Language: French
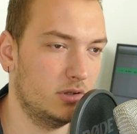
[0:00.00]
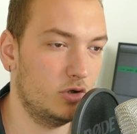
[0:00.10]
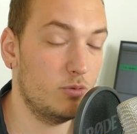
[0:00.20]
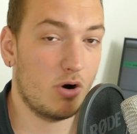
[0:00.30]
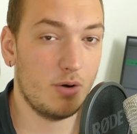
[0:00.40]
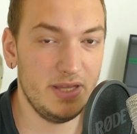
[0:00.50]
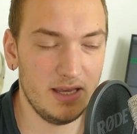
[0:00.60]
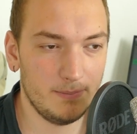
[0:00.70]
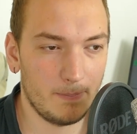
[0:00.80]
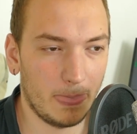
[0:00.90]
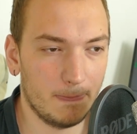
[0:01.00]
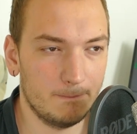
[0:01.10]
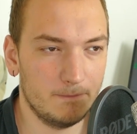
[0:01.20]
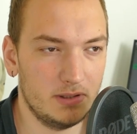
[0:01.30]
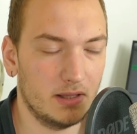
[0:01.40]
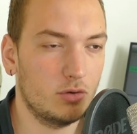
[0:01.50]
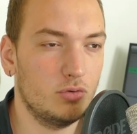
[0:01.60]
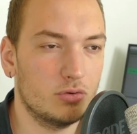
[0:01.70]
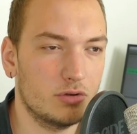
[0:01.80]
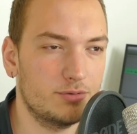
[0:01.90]
Le premier, c'est un truc
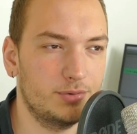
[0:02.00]
dont, dont,